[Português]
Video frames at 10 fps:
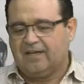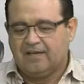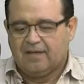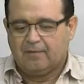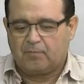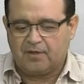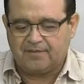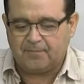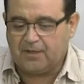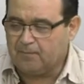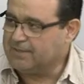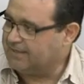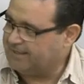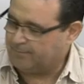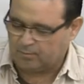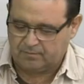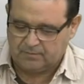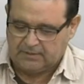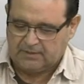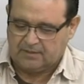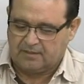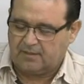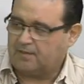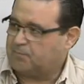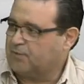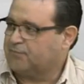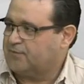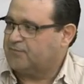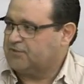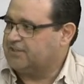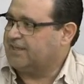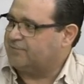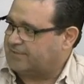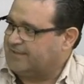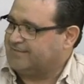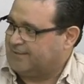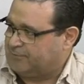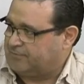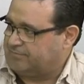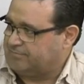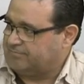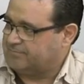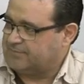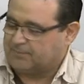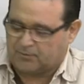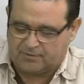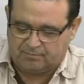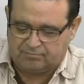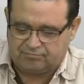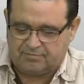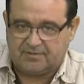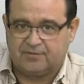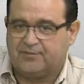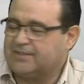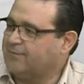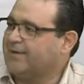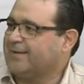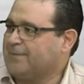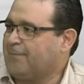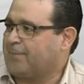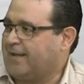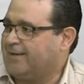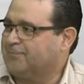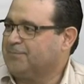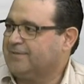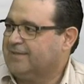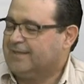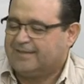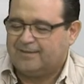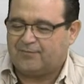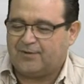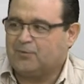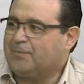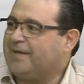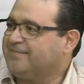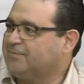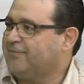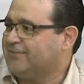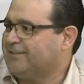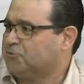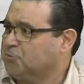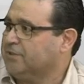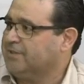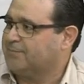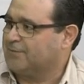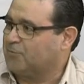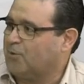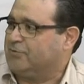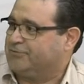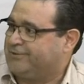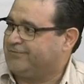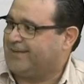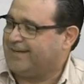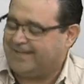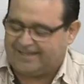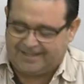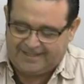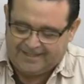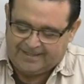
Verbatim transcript: Exatamente. por exemplo, eu me lembro, é, porque eu fiz, eu fiz direito três anos. Depois eu resolvi que não era minha praia. Não, eu falei, no máximo eu ia fazer júri, né? Porque eu gosto de falar, né?